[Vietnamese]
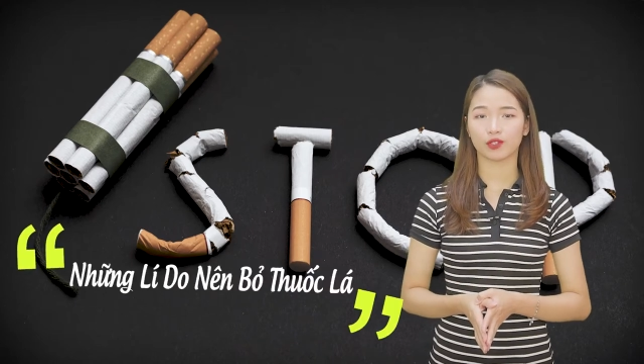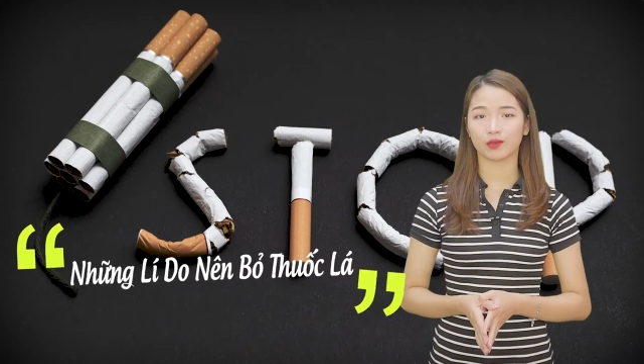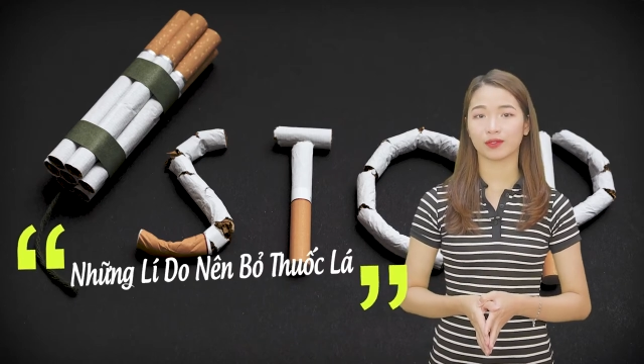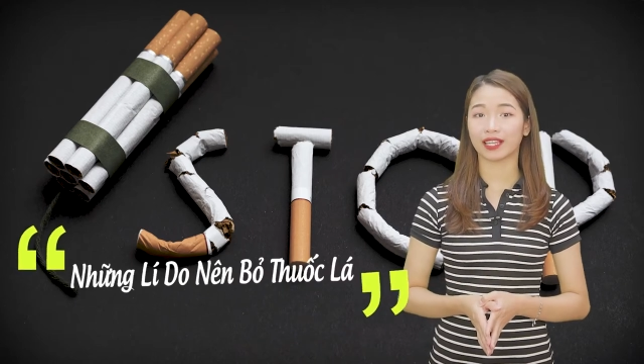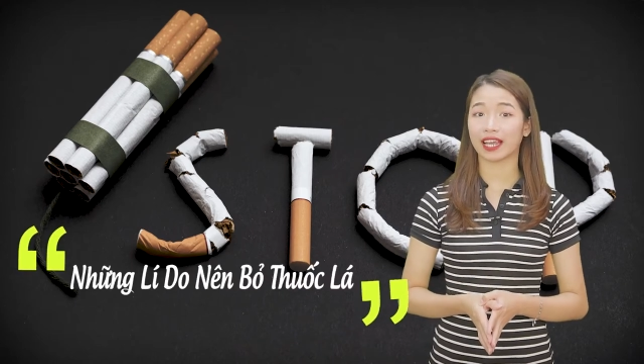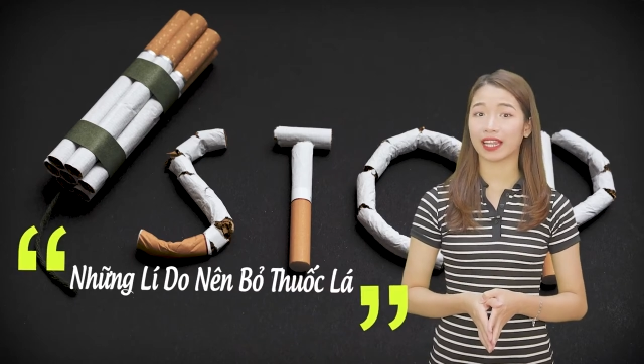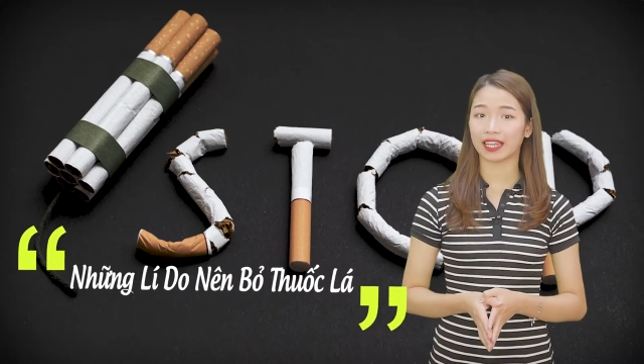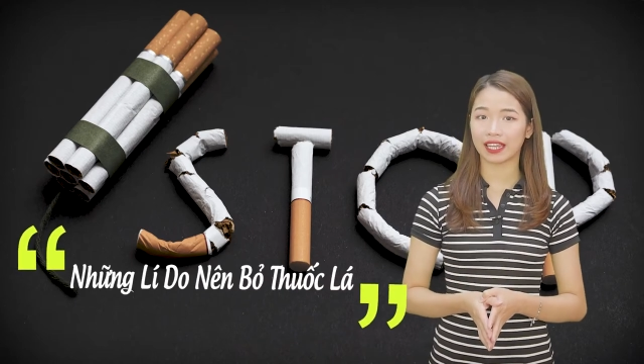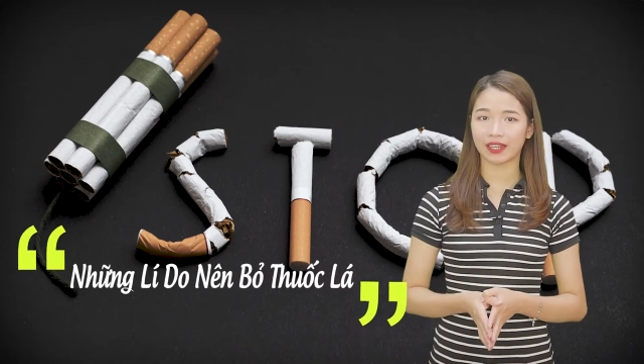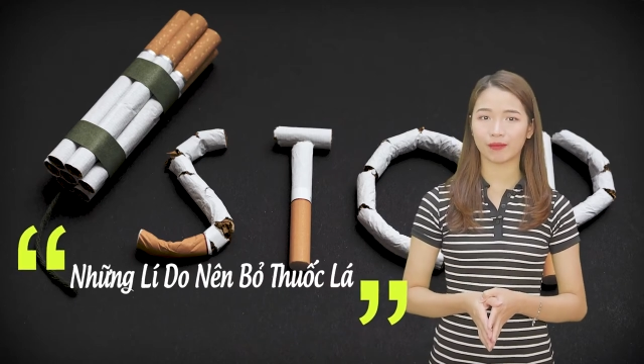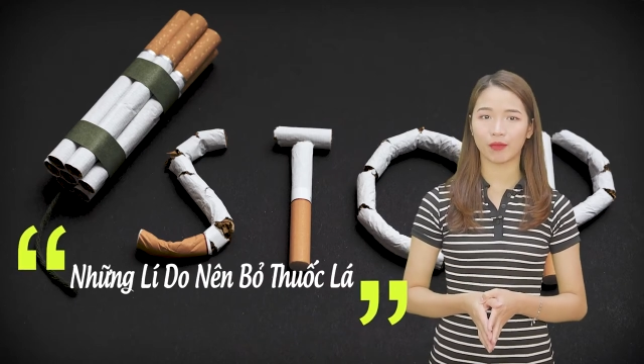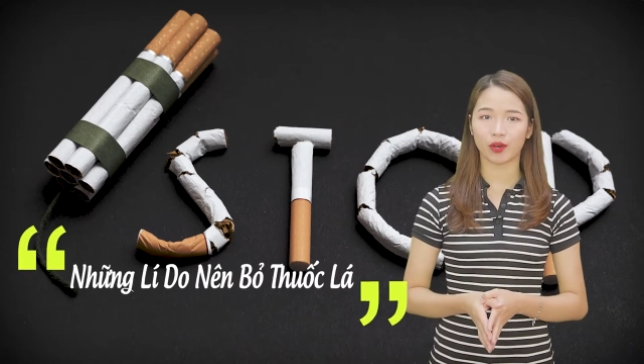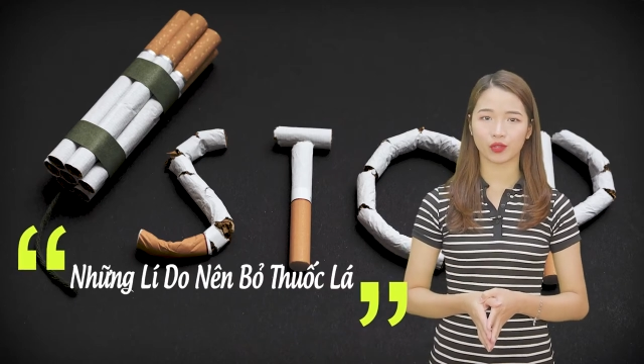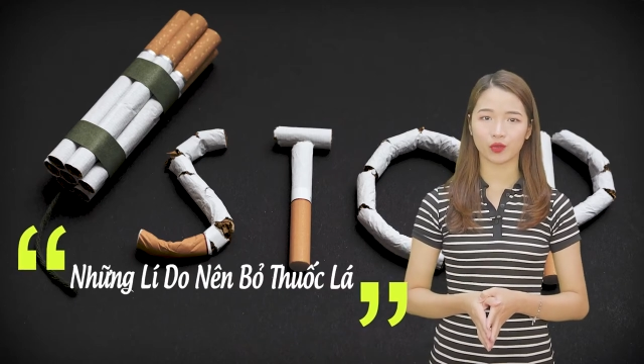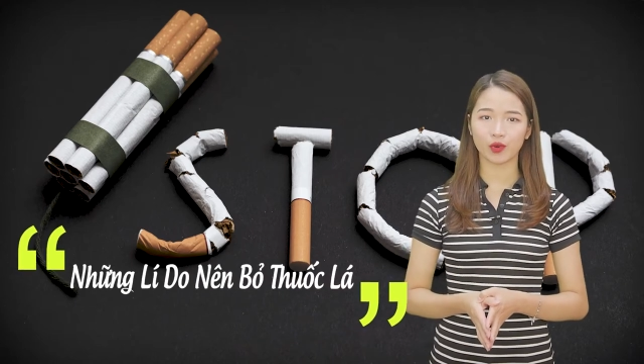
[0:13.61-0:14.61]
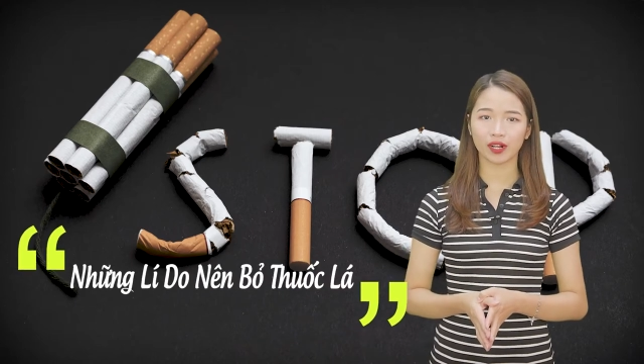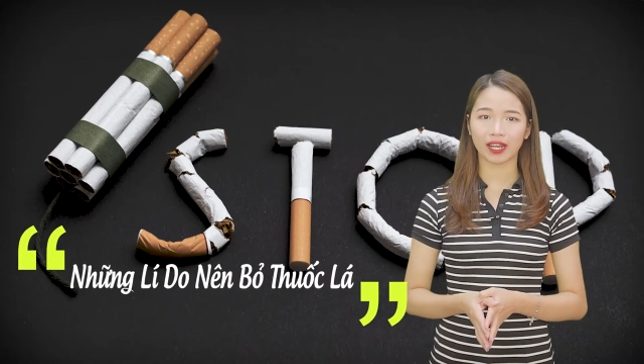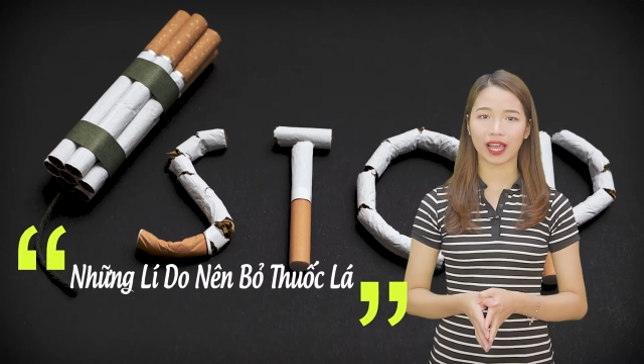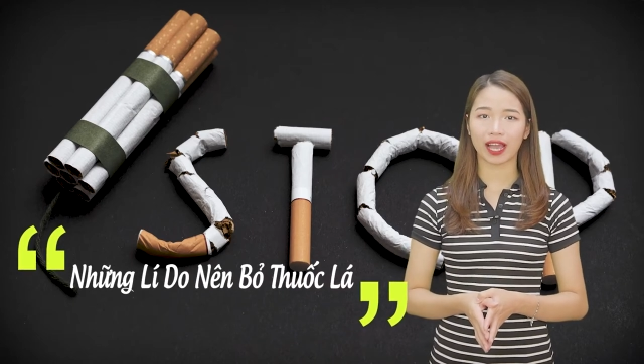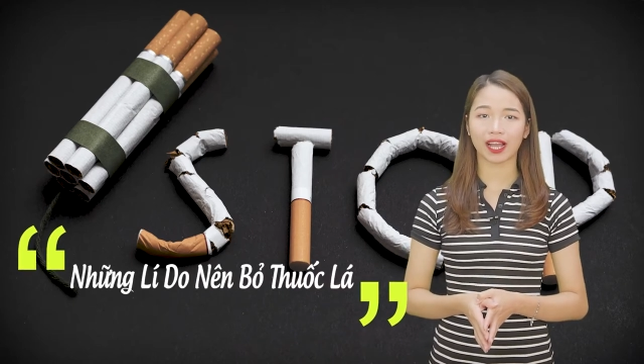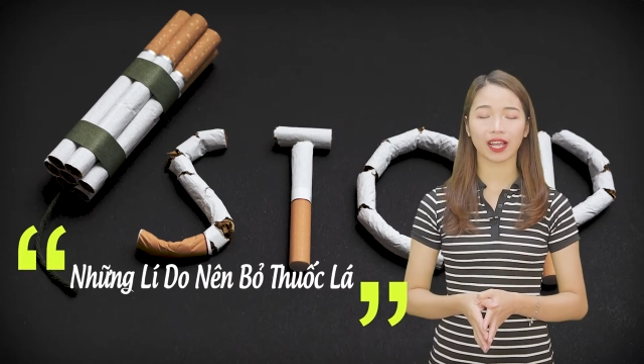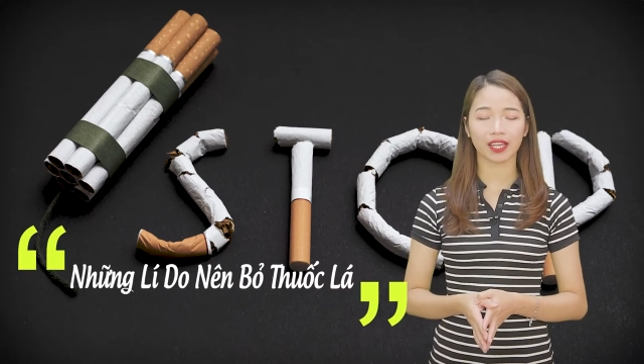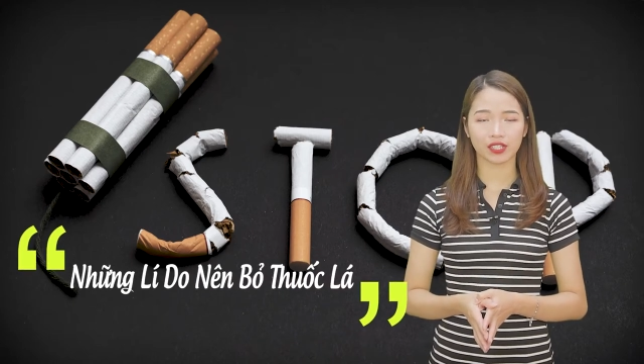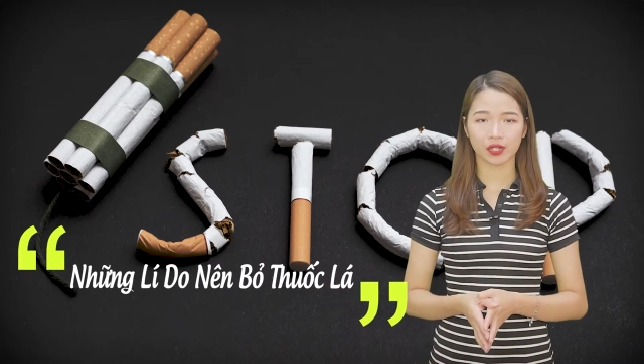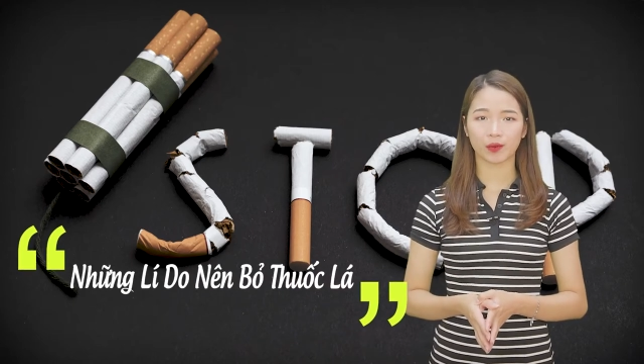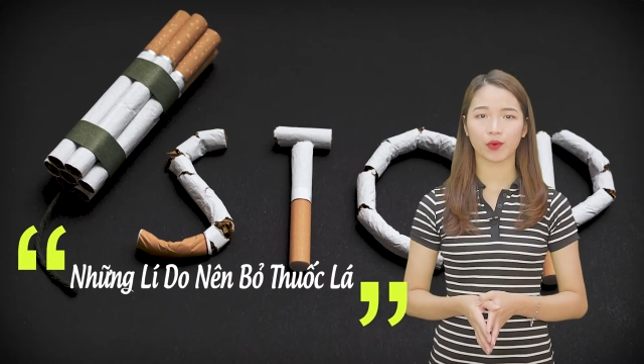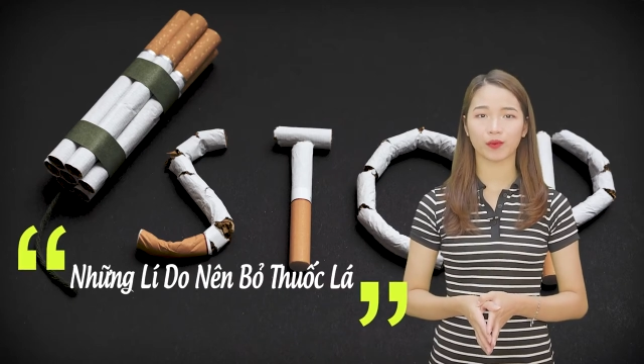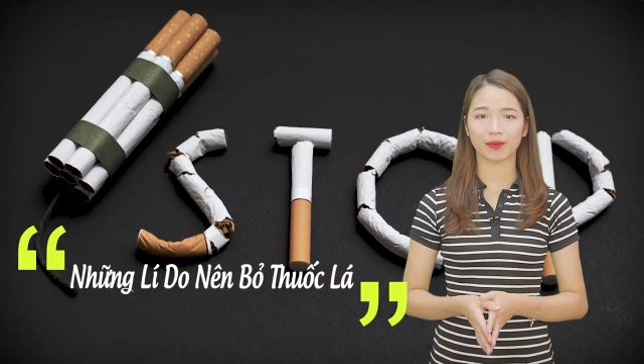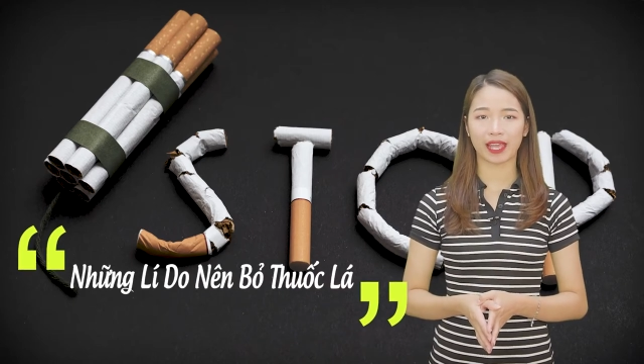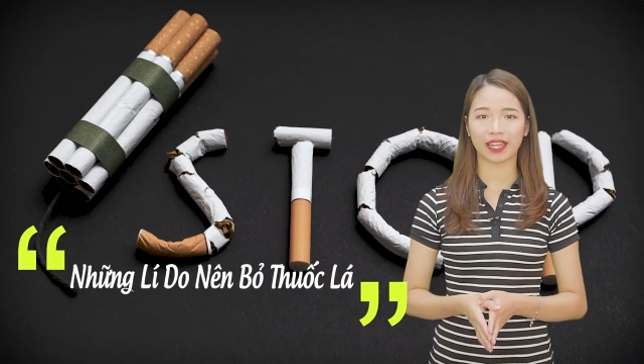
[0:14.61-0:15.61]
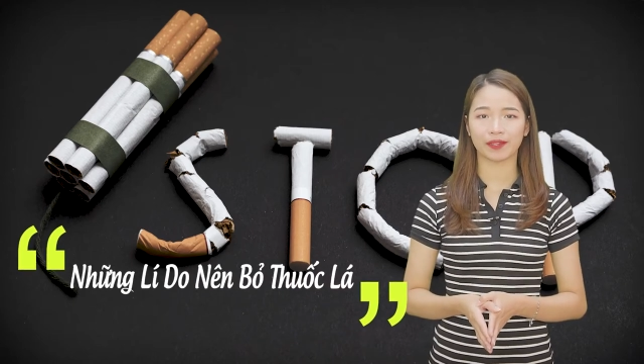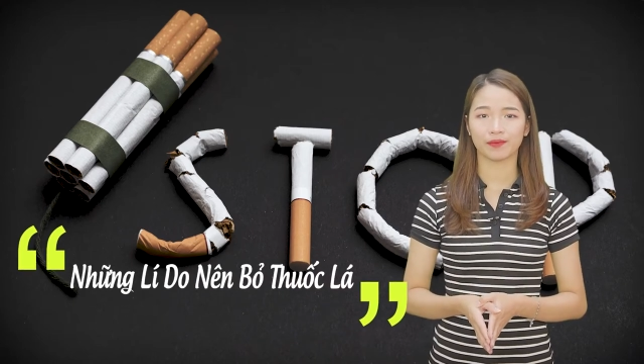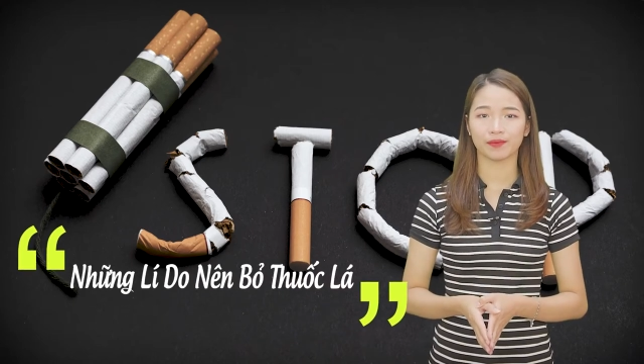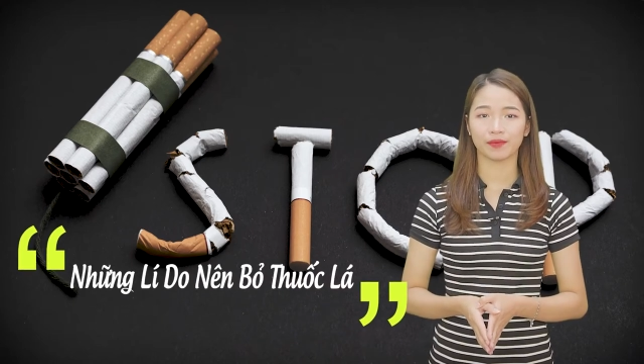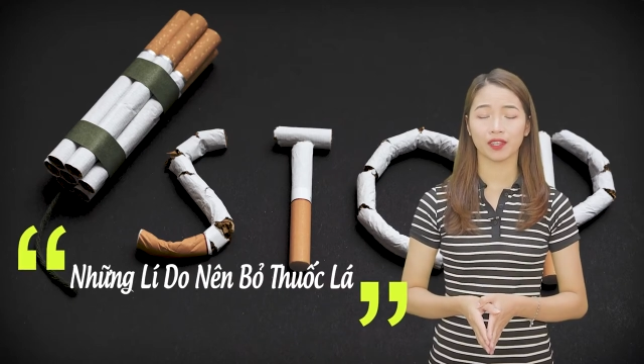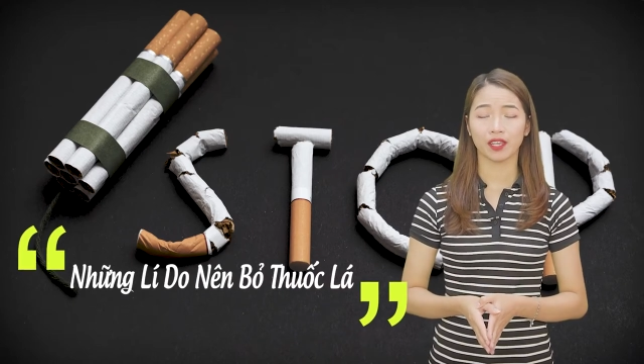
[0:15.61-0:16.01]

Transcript: chúng ta nên bỏ thuốc lá ngay trong hôm nay.